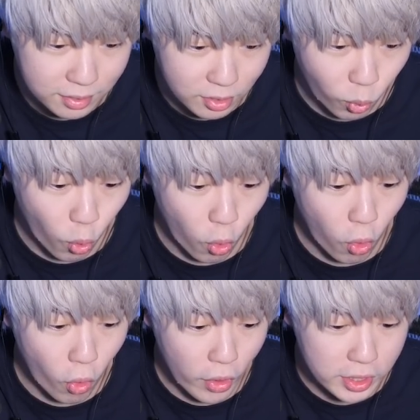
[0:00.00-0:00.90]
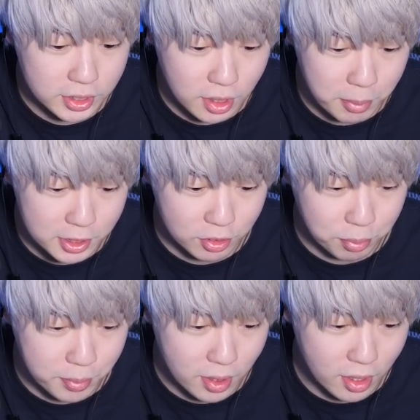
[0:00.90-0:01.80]
おーエステベス
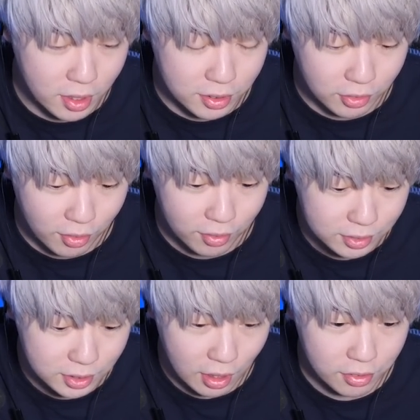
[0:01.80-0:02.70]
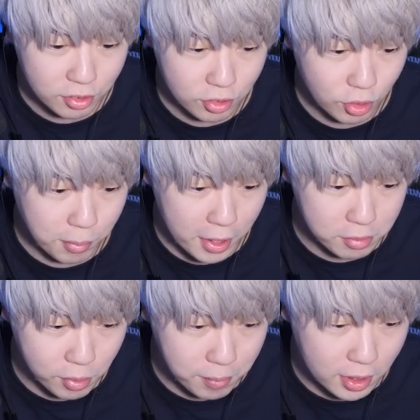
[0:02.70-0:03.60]
の A 出た
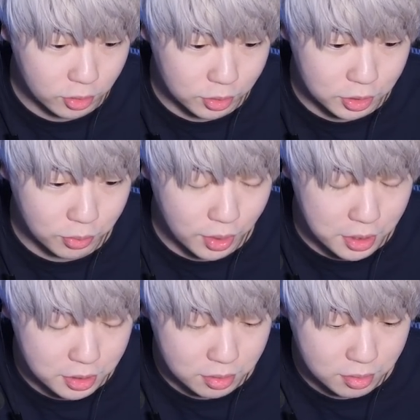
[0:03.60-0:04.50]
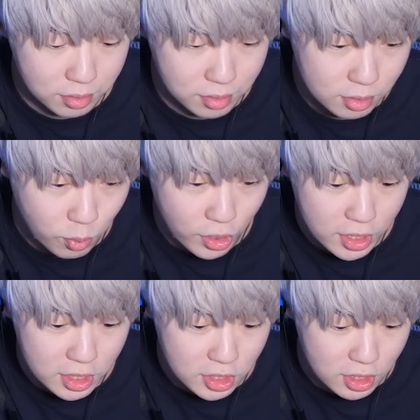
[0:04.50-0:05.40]
サンドバルもまあ突用ナイスこれ
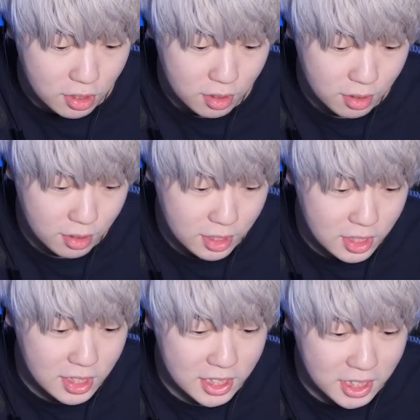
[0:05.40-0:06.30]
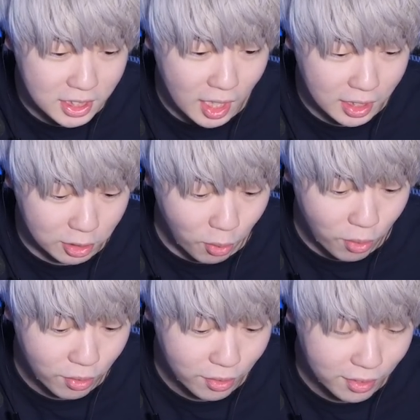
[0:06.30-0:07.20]
いい引きいい引きだけど
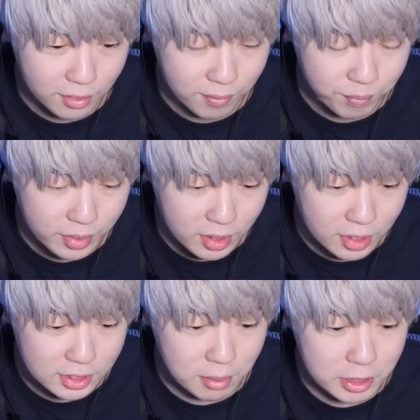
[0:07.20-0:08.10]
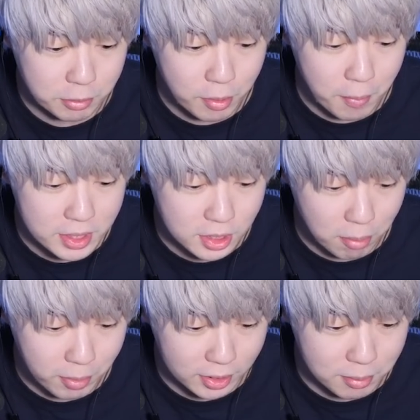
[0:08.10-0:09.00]
エステベスも今めっちゃ
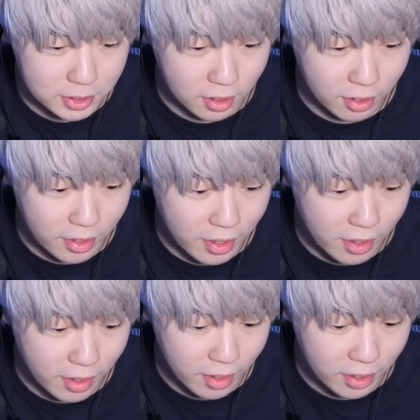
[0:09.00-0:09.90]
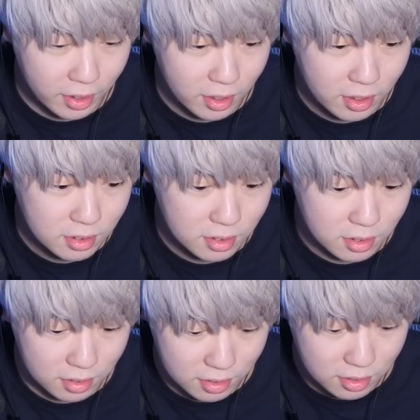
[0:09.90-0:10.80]
頑張ってますからね
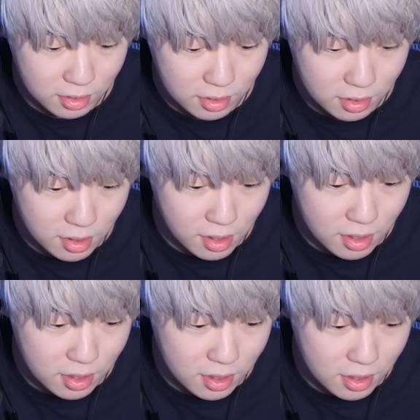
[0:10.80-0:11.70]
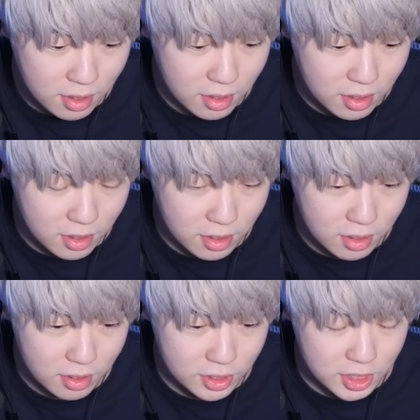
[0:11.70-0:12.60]
うー
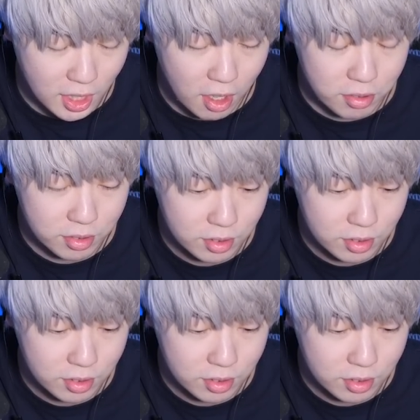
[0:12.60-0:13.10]
ん違う